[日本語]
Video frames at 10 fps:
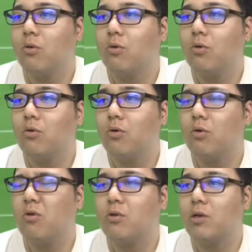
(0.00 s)

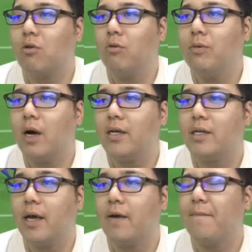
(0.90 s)
コンコン。で、コむ相
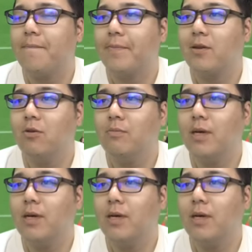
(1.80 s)
手。コ